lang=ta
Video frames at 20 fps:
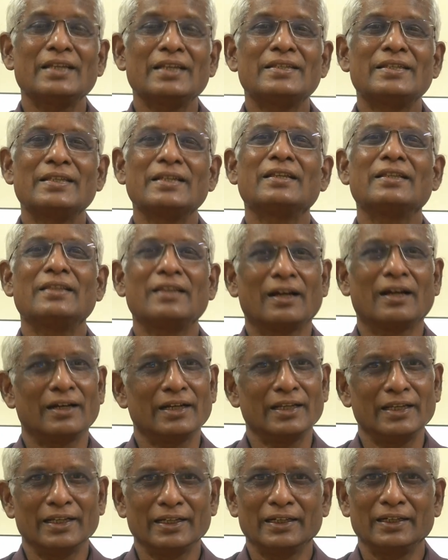சிறு
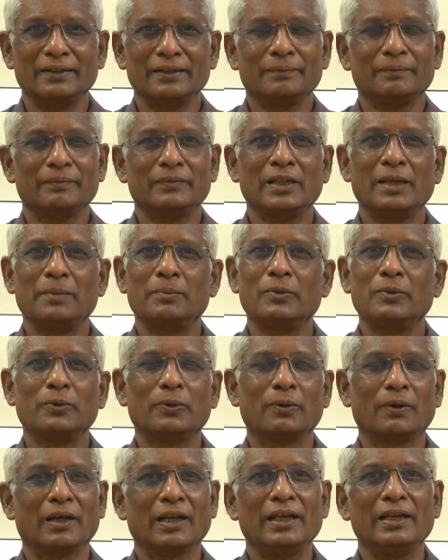தானியங்கள் நம்ம
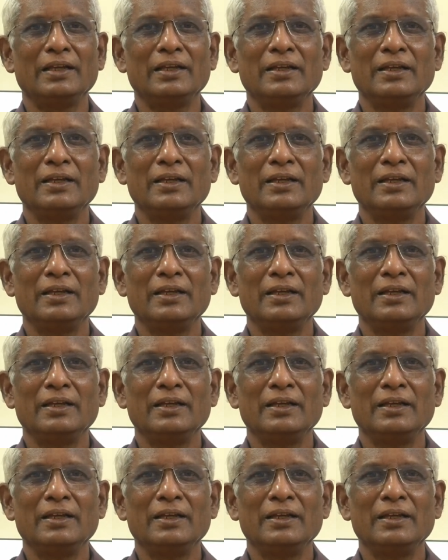ஊரில்